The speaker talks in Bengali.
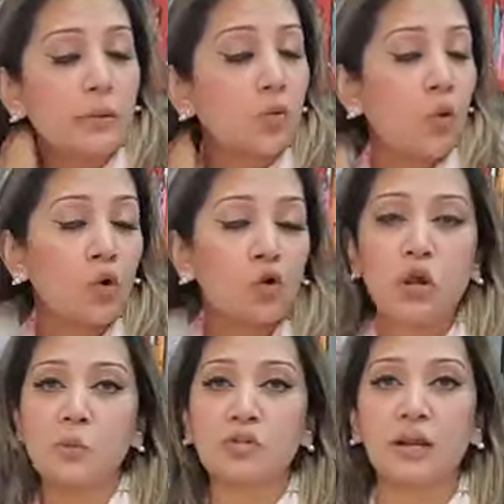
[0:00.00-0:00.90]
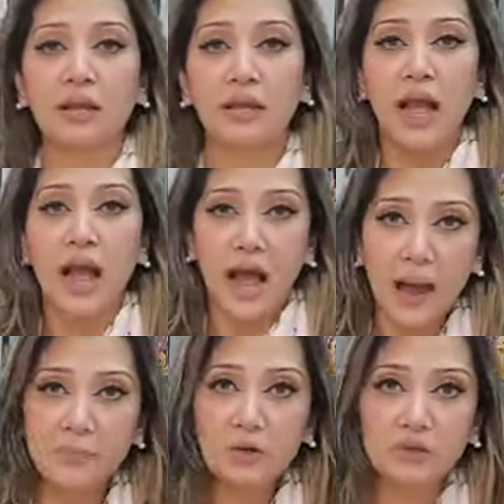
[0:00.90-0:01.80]
যাবেন কোনো সমস্যা নেই
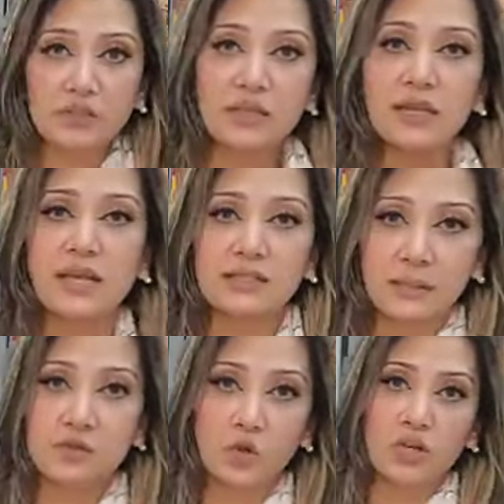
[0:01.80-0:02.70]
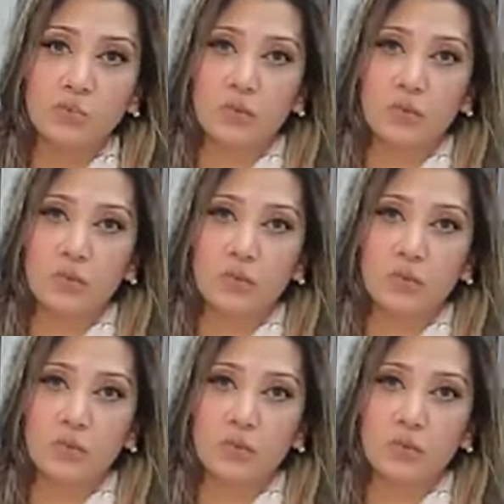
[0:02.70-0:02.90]
আমি হচ্ছে গিয়ে আজকে আমি চল্লিশ